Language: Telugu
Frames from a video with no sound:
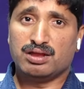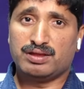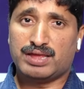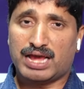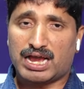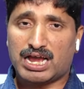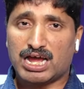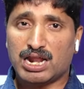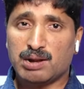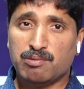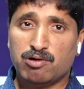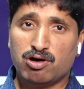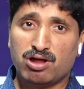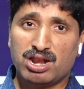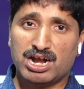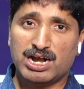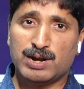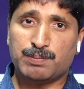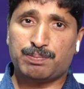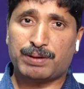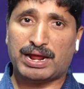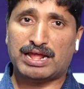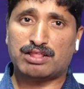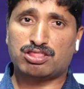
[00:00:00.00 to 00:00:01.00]
జగన్మోహన్
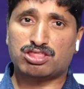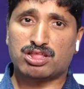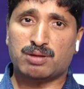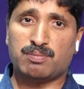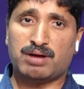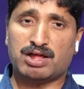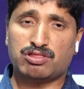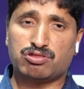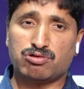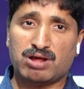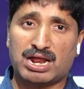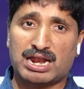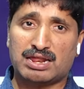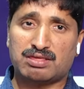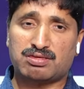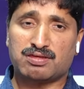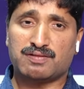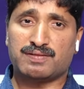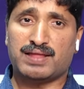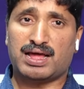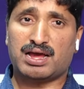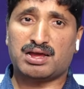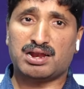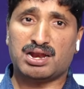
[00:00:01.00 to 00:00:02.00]
రెడ్డి ప్రయత్నం మాత్రం
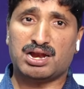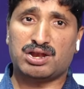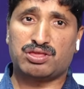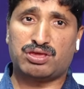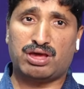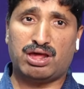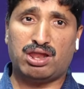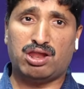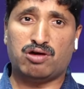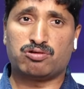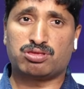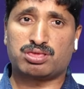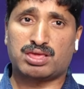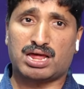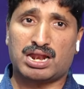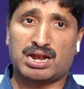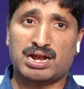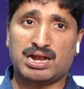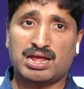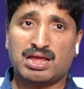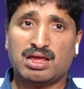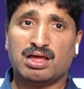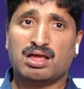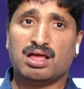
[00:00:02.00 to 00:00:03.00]
ఎలక్షన్ దాకా నన్ను జైల్లో
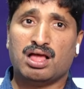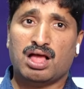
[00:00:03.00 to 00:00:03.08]
ఉంచాలని